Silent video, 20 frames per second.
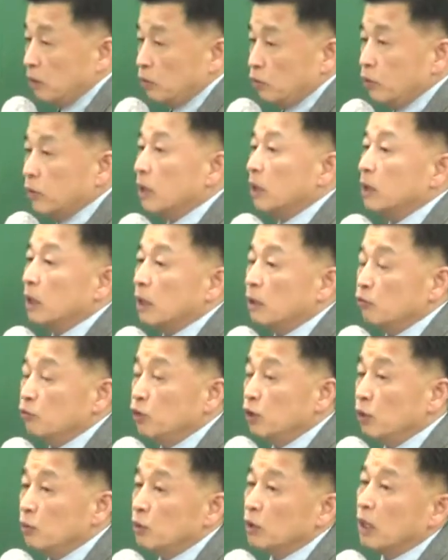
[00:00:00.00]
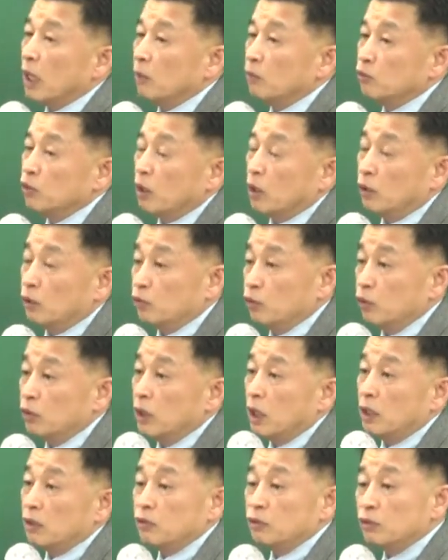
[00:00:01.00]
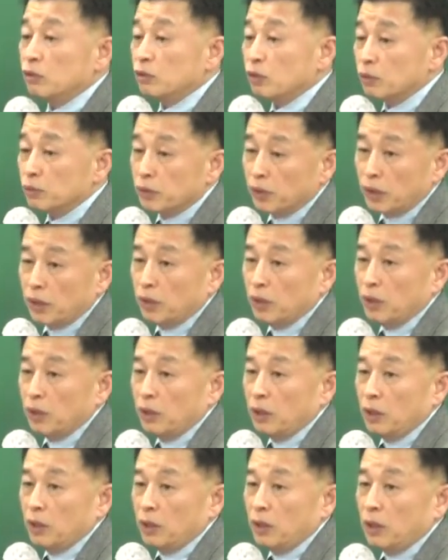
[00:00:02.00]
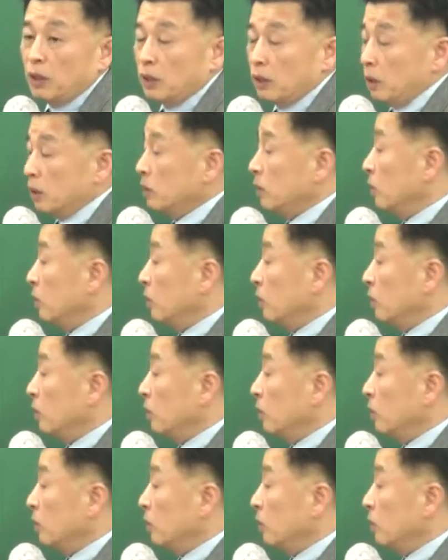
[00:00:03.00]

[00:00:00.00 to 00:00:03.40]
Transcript: 투자자는 위험을 감수하고 투자할 수는 없어요. 그래서